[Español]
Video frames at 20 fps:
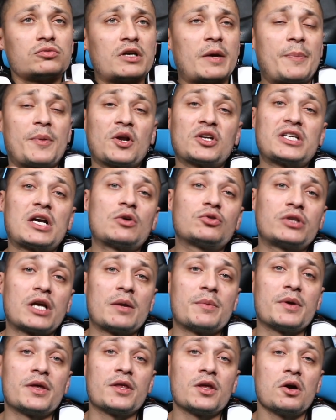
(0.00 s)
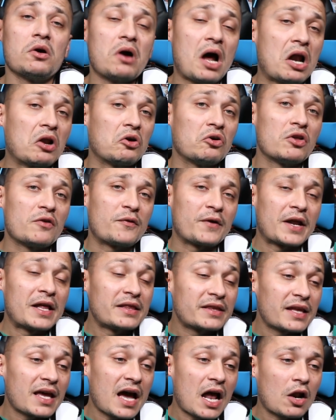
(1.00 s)
espero que os haya gustado el vídeo, algo
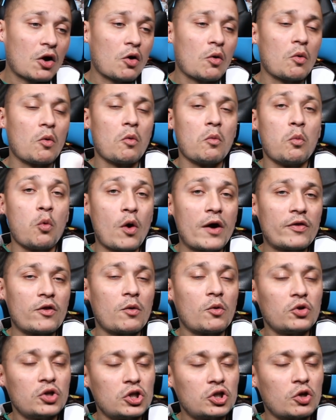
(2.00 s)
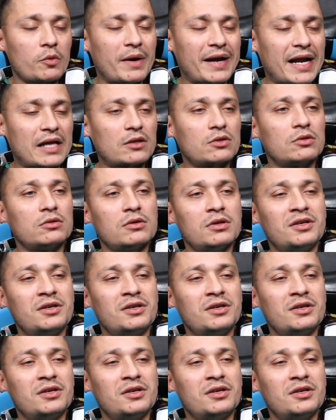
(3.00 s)
diferente, algo bueno, bonito y barato